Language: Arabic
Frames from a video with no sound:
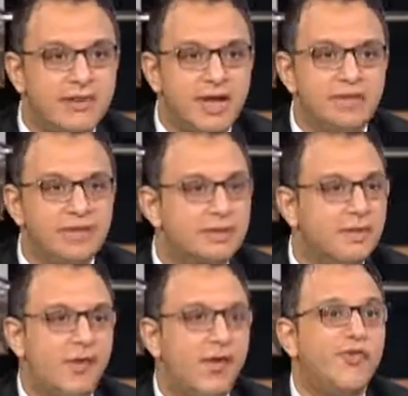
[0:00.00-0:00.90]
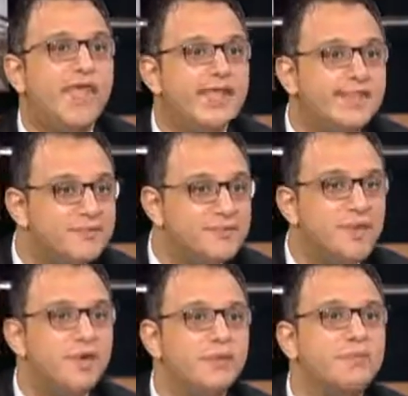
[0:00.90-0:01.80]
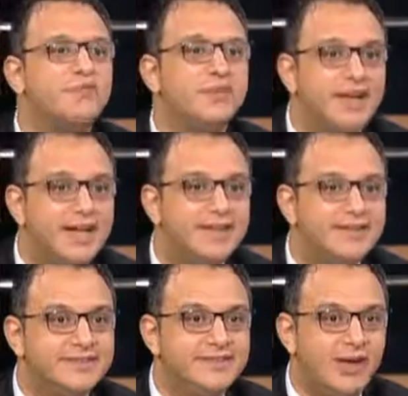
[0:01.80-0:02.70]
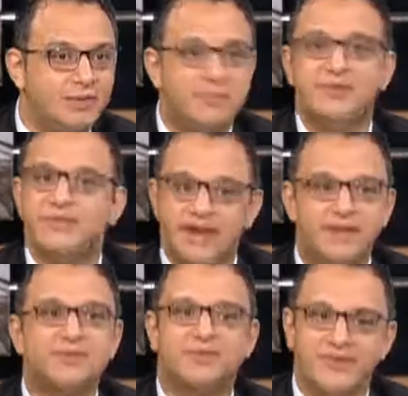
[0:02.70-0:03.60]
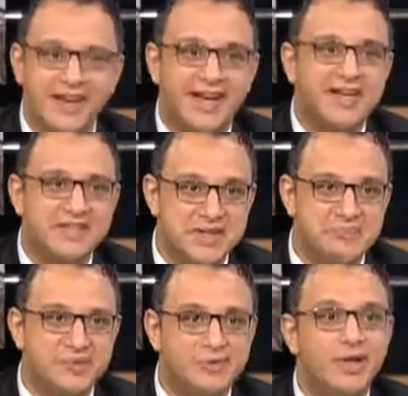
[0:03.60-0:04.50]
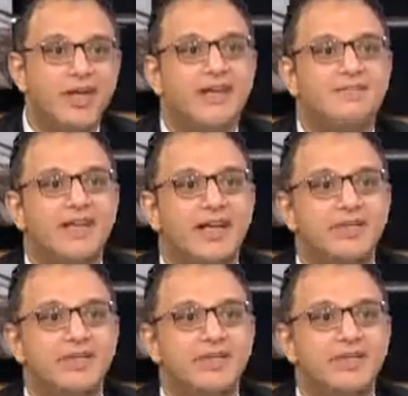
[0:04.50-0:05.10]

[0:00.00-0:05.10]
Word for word: يعني انت ما هو ده انت بتسمعه وده بتتفرج عليه او ده بتتفرج عليه وبتتفرج على الاثنين برضه أيوة.